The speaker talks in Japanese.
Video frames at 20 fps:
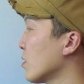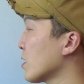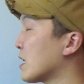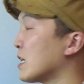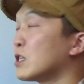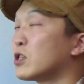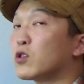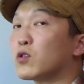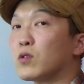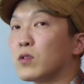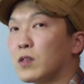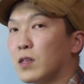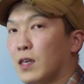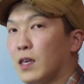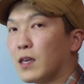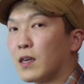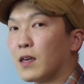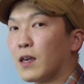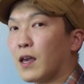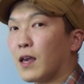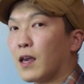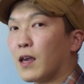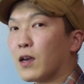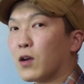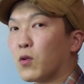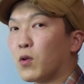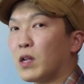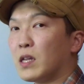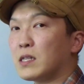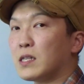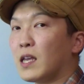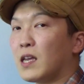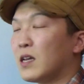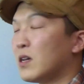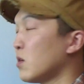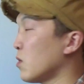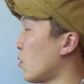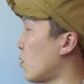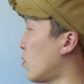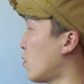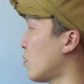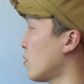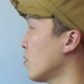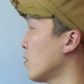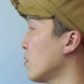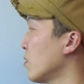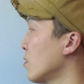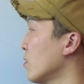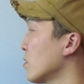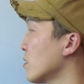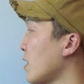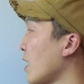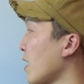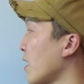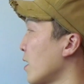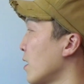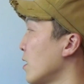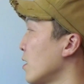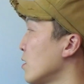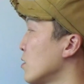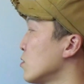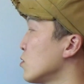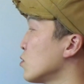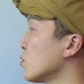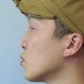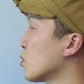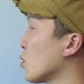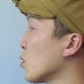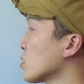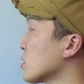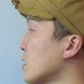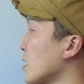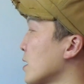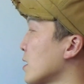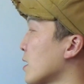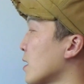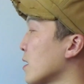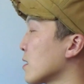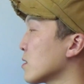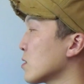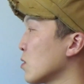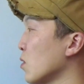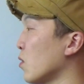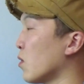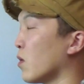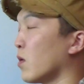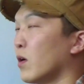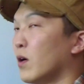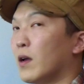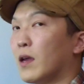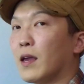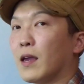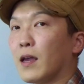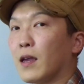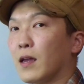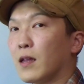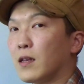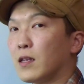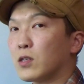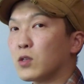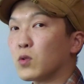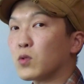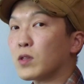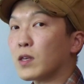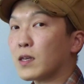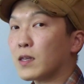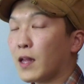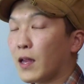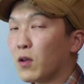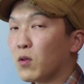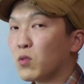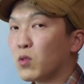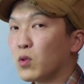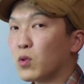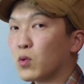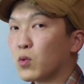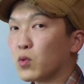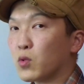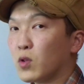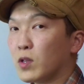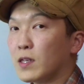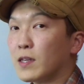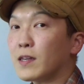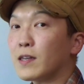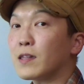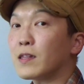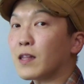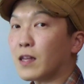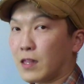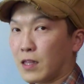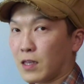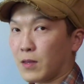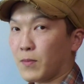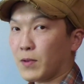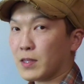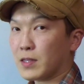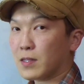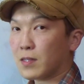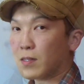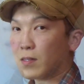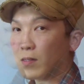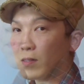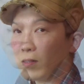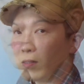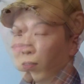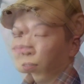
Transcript: 基準に、これ前後で運動していただくと、理想的だよということになってきます。